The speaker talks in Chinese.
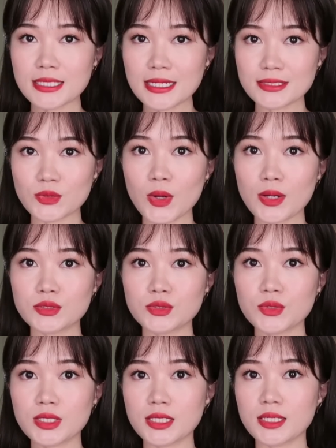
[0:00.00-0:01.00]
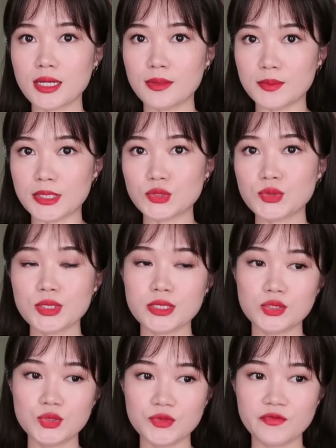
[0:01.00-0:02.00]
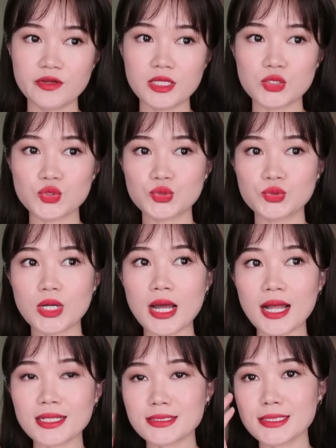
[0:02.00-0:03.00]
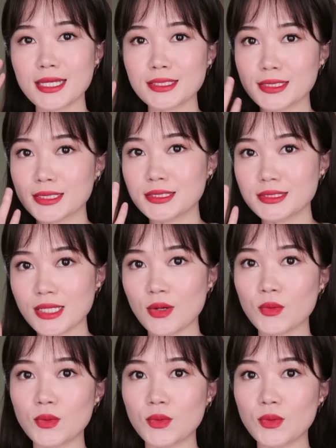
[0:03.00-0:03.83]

这样子的话，我就可以很明确的区分得出啊，这样的一个效